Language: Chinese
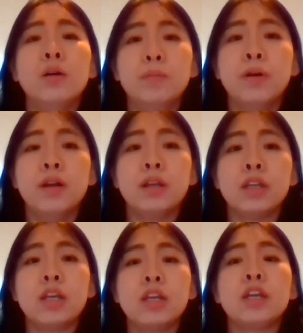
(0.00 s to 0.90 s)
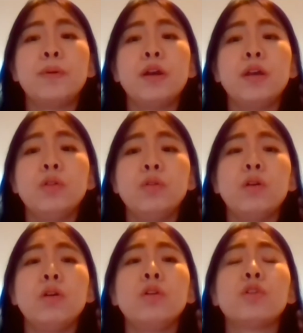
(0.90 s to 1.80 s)
每一片
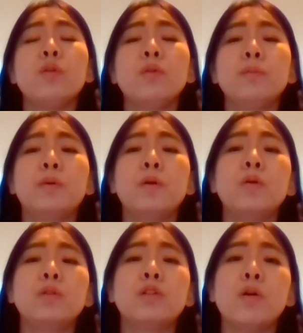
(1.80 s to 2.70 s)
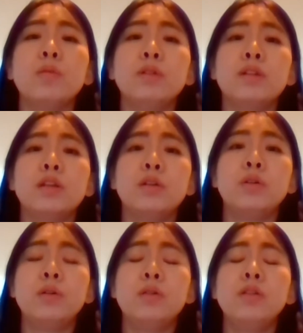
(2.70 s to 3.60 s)
与众不同的
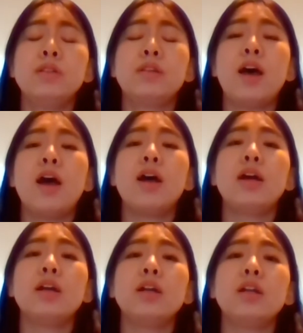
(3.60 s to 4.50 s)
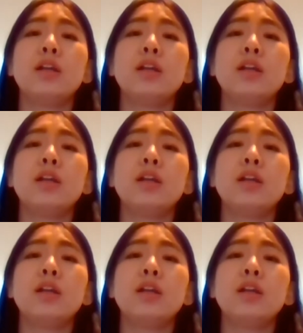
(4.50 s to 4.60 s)
云彩。